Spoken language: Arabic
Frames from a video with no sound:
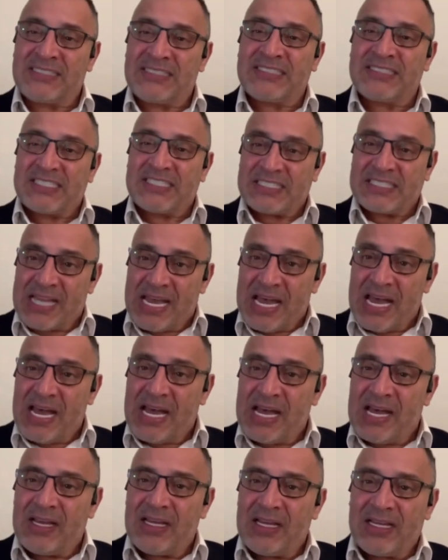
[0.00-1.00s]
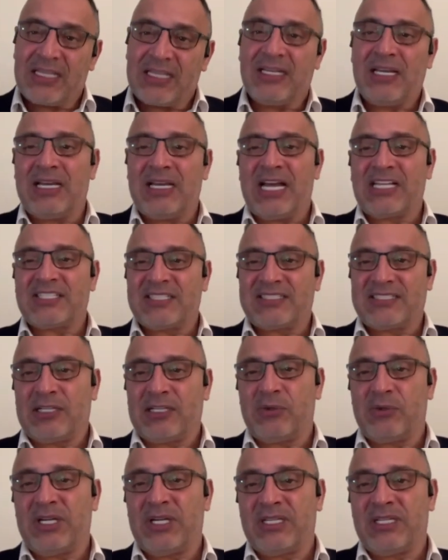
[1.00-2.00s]
اسسناها خلال عشر
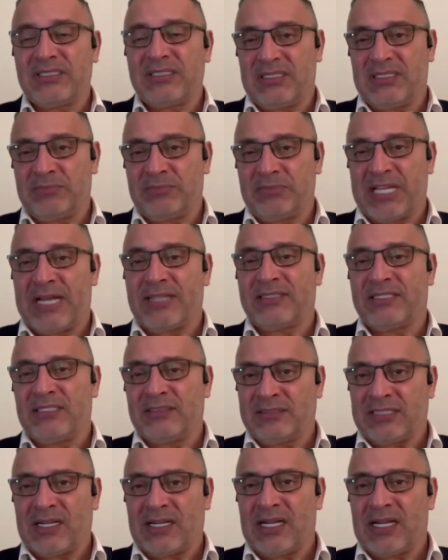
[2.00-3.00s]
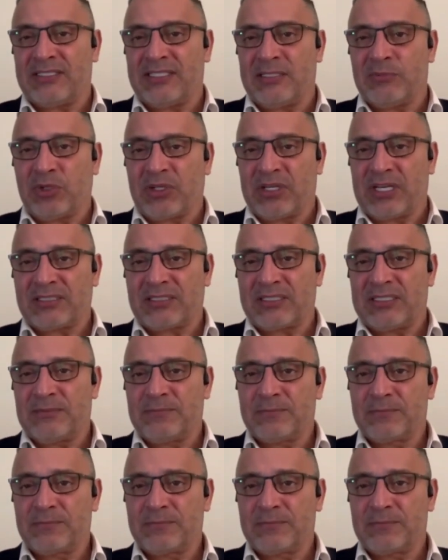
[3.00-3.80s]
سنوات نتاع الانتقال الديمقراطي.